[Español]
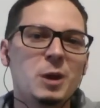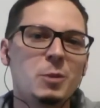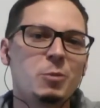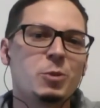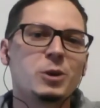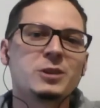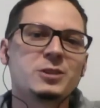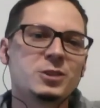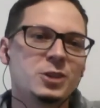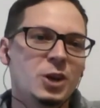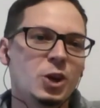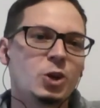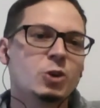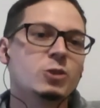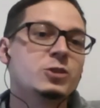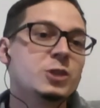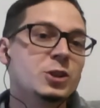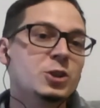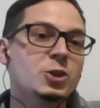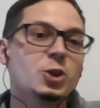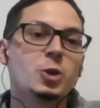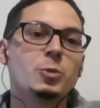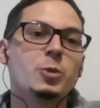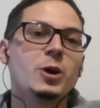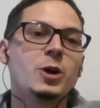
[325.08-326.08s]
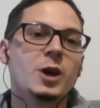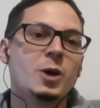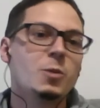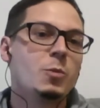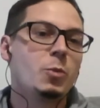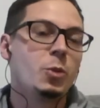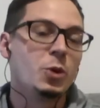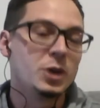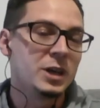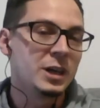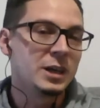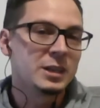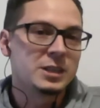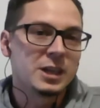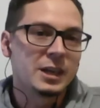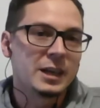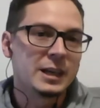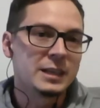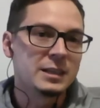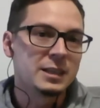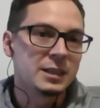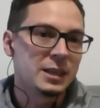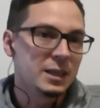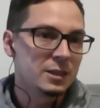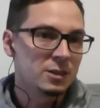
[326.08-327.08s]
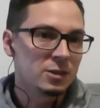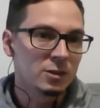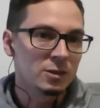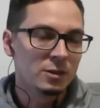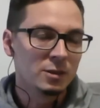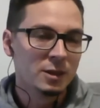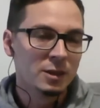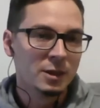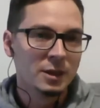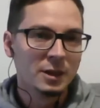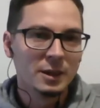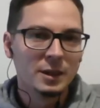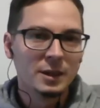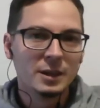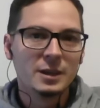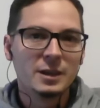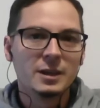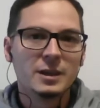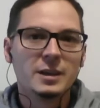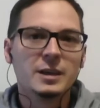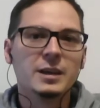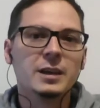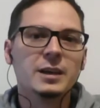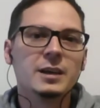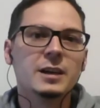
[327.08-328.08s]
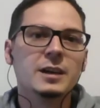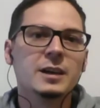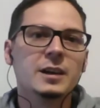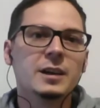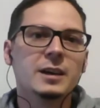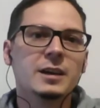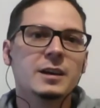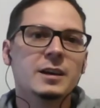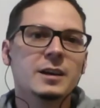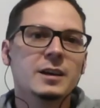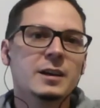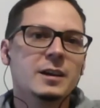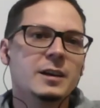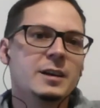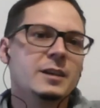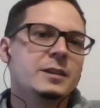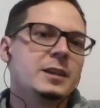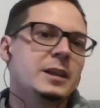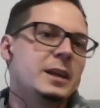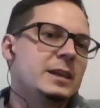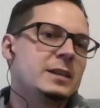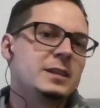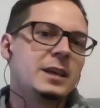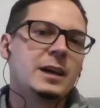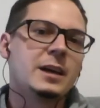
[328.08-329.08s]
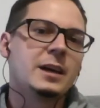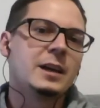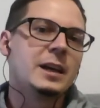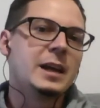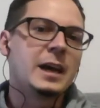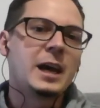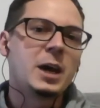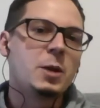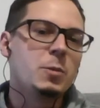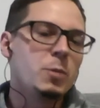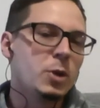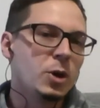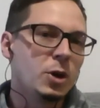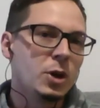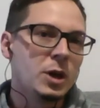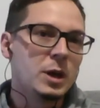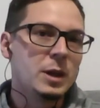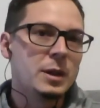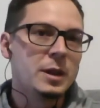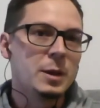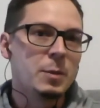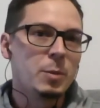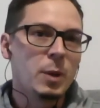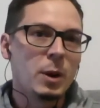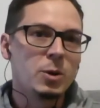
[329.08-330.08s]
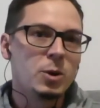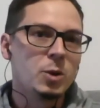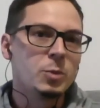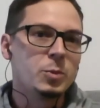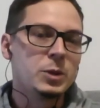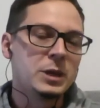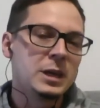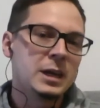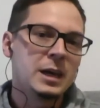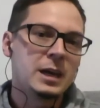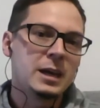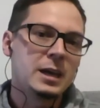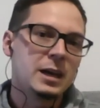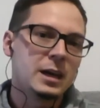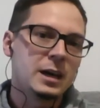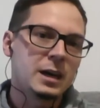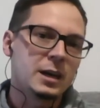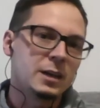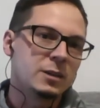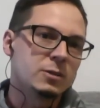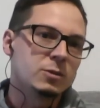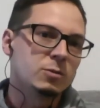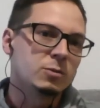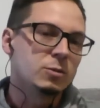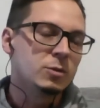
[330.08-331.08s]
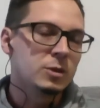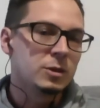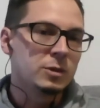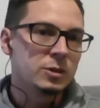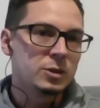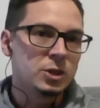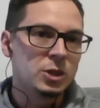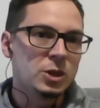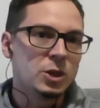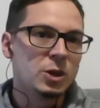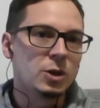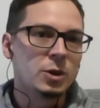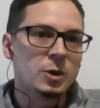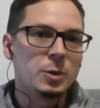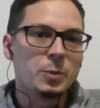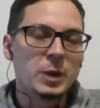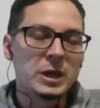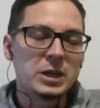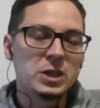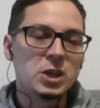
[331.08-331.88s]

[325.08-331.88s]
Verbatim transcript: que una persona con síndrome de Down podía llegar a hacer eso. Claro. Eh, tenés el ejemplo de, Pablo Pineda, que es un chico